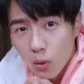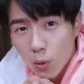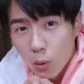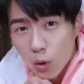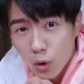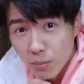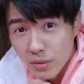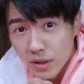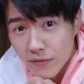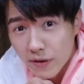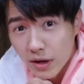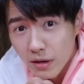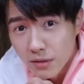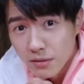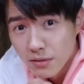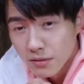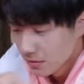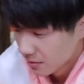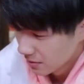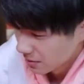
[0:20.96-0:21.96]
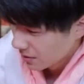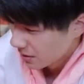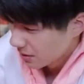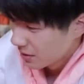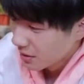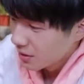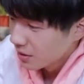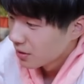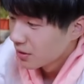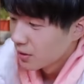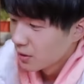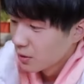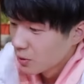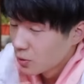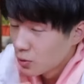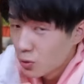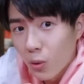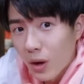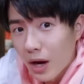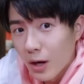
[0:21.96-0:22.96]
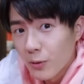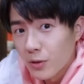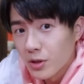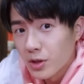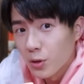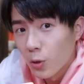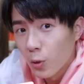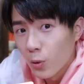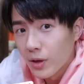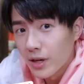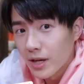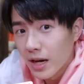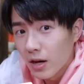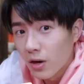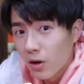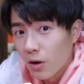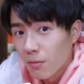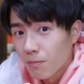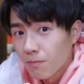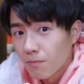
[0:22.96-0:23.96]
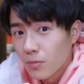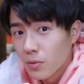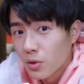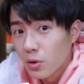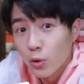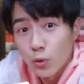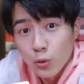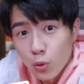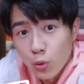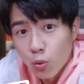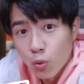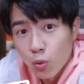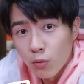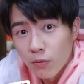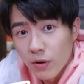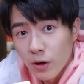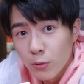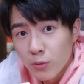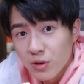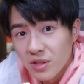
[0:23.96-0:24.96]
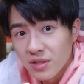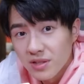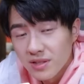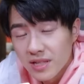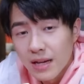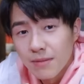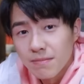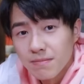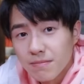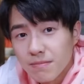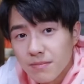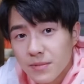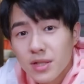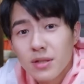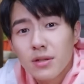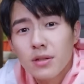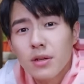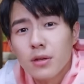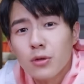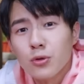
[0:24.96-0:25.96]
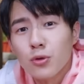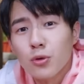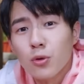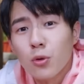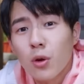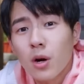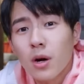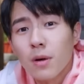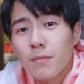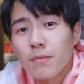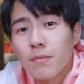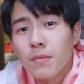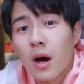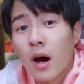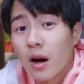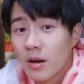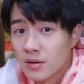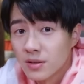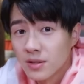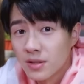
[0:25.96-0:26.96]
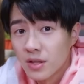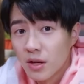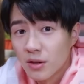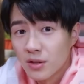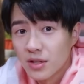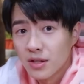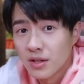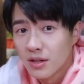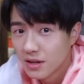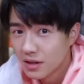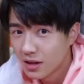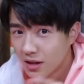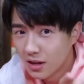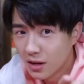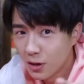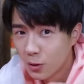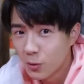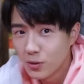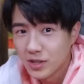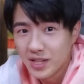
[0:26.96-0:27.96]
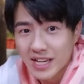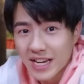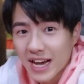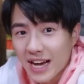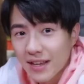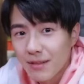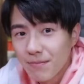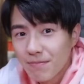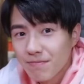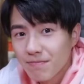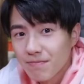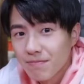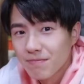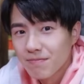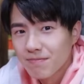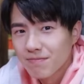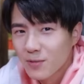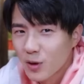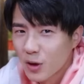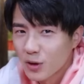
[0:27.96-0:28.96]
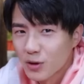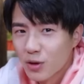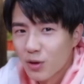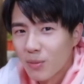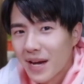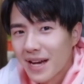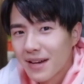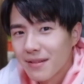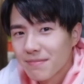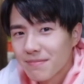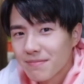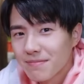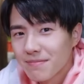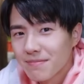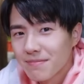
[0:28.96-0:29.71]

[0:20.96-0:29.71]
我有秘方，中华玉池活龈牙膏，就用古方玉池散清热去火，二十四小时呵护你的牙龈，快去购买。